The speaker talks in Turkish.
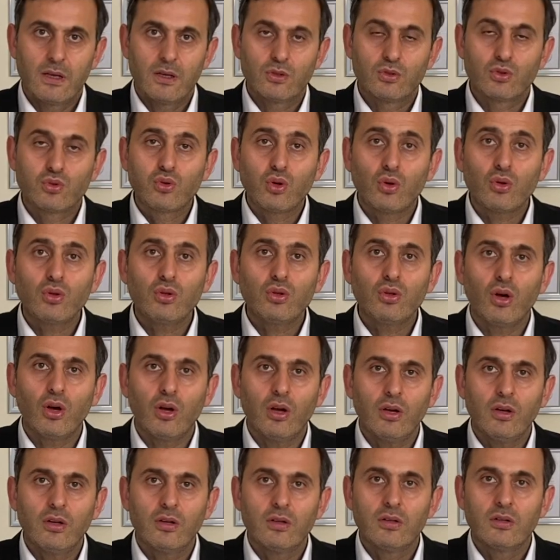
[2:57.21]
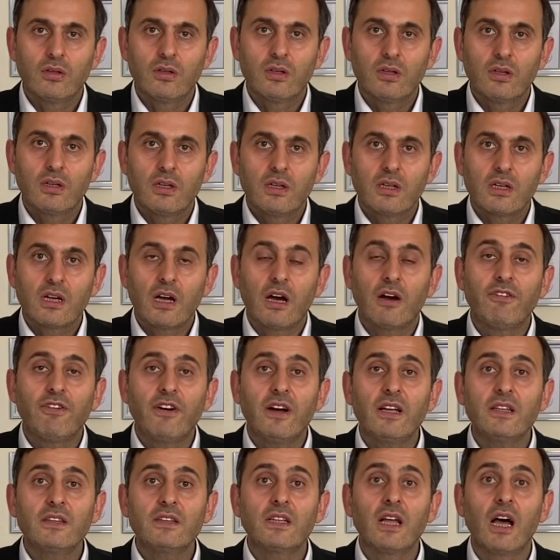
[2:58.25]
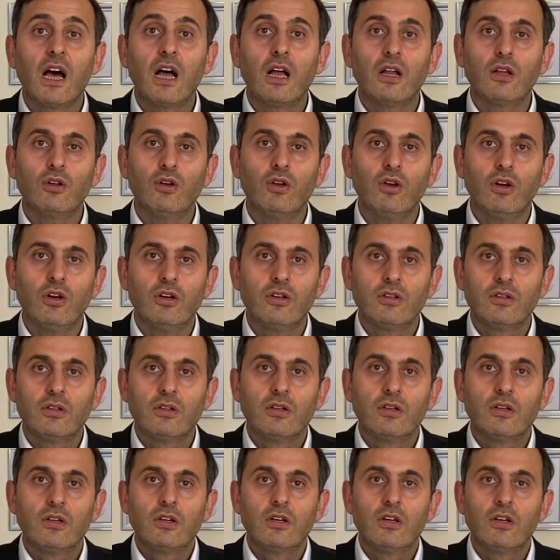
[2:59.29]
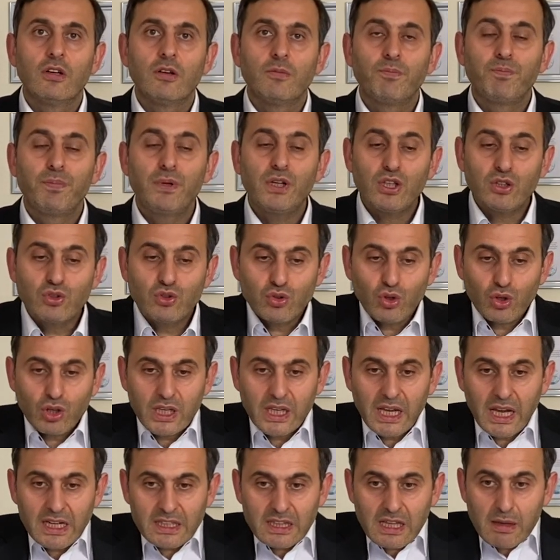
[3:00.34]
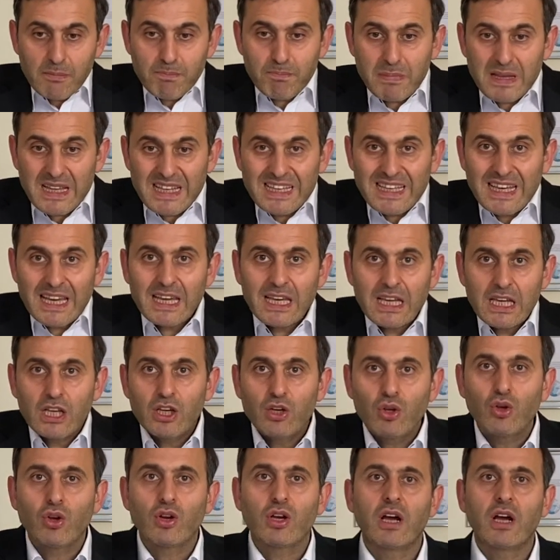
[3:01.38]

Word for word: Sorun o. Kafan dağılıyor. Birçok yerden bilgi giriyor